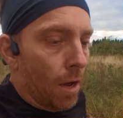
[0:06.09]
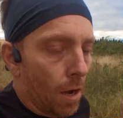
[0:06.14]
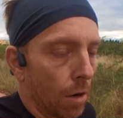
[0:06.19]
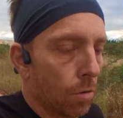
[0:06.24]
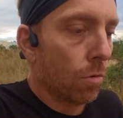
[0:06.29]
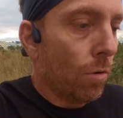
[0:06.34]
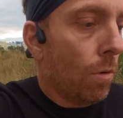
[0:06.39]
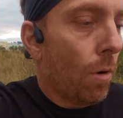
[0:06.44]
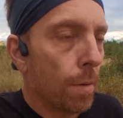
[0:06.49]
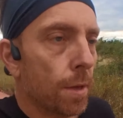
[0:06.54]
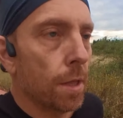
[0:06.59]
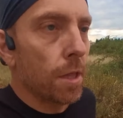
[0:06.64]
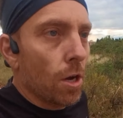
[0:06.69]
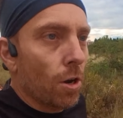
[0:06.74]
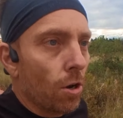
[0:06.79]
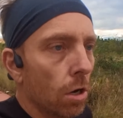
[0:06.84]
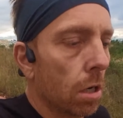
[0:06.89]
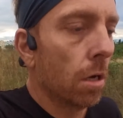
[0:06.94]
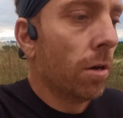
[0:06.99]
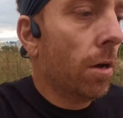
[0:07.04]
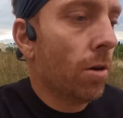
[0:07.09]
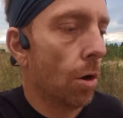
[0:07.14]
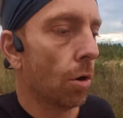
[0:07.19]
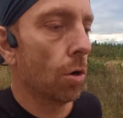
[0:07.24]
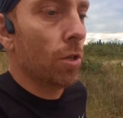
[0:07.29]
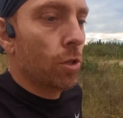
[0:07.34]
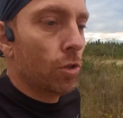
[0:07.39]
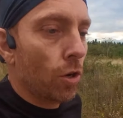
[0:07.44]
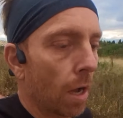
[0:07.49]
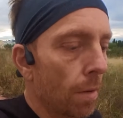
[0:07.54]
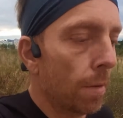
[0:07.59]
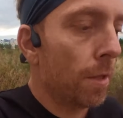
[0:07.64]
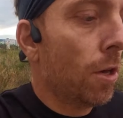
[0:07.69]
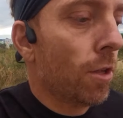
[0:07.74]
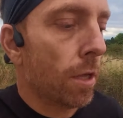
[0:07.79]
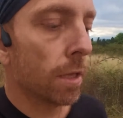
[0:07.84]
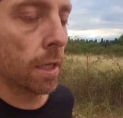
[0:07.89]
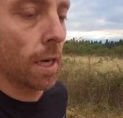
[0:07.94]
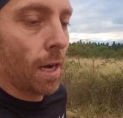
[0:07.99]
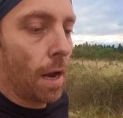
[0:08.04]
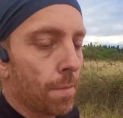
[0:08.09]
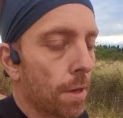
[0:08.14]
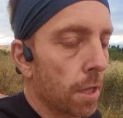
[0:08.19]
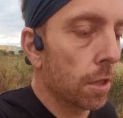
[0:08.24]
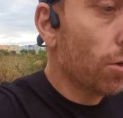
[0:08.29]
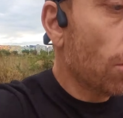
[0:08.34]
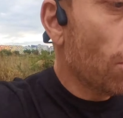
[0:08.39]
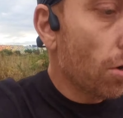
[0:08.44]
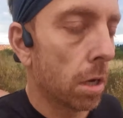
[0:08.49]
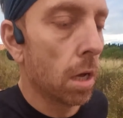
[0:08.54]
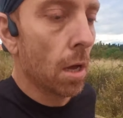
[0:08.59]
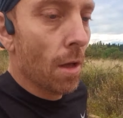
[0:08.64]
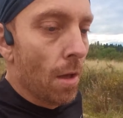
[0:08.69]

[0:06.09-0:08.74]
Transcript: a un nuevo vídeo. Hoy toca vídeo de entrenamiento.